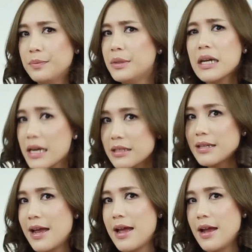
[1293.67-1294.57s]
เพื่อการแส
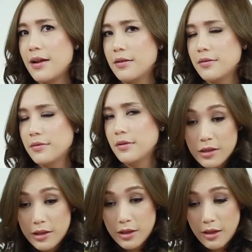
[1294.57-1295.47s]
ดง
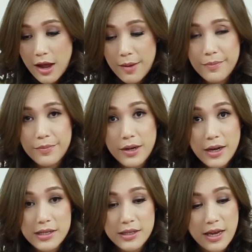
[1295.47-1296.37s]
ทำเพื่อ
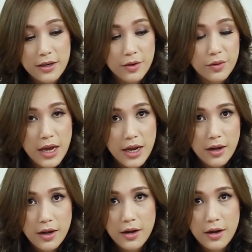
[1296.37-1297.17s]
การแสดงเท่านั้น